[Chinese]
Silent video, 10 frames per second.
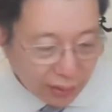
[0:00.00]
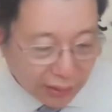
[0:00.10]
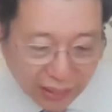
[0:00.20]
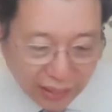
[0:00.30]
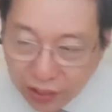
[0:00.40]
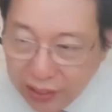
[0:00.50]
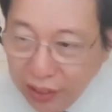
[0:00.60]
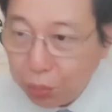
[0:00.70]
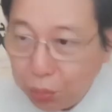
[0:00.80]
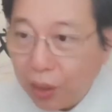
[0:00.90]
跟张老师也
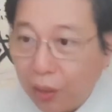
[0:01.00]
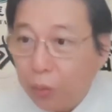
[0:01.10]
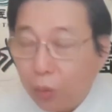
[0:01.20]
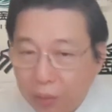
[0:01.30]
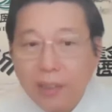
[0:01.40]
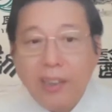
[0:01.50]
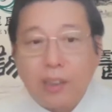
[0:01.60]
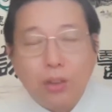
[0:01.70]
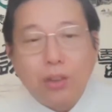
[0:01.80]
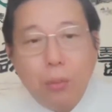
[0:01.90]
学不着，那我们
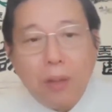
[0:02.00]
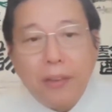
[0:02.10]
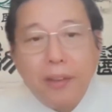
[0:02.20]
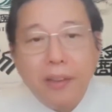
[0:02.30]
都是同门。